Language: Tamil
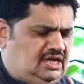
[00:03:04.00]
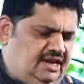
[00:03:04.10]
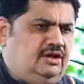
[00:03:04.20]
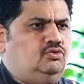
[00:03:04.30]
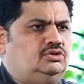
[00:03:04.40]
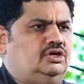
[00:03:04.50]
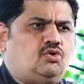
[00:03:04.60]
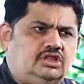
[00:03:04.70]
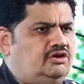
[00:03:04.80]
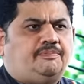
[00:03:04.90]
தண்ணி ஊற்றி
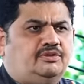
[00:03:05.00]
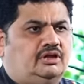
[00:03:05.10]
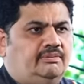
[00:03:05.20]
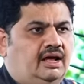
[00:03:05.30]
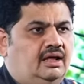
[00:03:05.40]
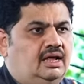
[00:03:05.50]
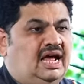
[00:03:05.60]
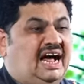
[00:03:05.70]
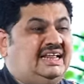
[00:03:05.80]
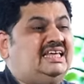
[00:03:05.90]
கொதிக்க வைப்போம் தெரியுமா
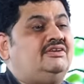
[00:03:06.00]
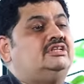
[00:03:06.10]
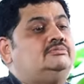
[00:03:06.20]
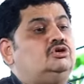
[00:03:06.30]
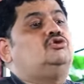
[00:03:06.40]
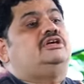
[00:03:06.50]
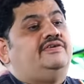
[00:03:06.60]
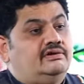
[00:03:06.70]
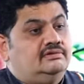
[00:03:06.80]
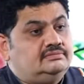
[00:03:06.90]
அது இருபது நிமிஷம்
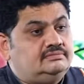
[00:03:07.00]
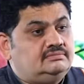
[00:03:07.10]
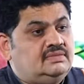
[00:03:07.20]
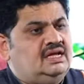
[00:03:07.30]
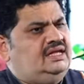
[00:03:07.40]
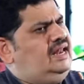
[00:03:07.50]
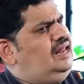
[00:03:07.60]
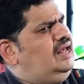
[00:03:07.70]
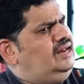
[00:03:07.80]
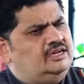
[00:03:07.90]
கொதிக்க வைக்கணும்
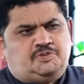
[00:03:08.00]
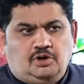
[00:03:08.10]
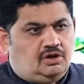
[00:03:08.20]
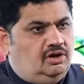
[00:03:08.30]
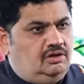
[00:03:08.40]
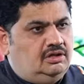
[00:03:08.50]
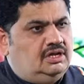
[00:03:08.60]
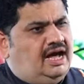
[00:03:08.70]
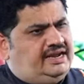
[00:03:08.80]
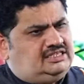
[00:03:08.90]
எல்லா இன்க்ரீடியன்ஸ் போட்டுடணும்
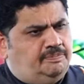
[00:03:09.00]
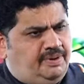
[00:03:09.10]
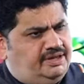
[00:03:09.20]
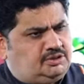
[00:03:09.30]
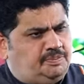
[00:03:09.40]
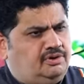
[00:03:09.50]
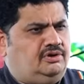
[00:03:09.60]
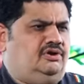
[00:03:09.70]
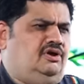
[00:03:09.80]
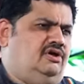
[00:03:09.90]
அரைச்ச பேஸ்ட்
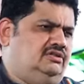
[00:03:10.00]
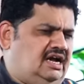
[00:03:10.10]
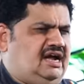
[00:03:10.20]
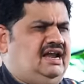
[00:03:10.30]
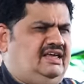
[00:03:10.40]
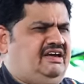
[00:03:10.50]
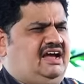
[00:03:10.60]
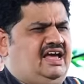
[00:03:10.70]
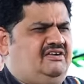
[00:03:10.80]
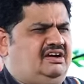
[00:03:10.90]
போட்டுடணும் தக்காளி
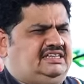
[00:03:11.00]
வெங்காயம்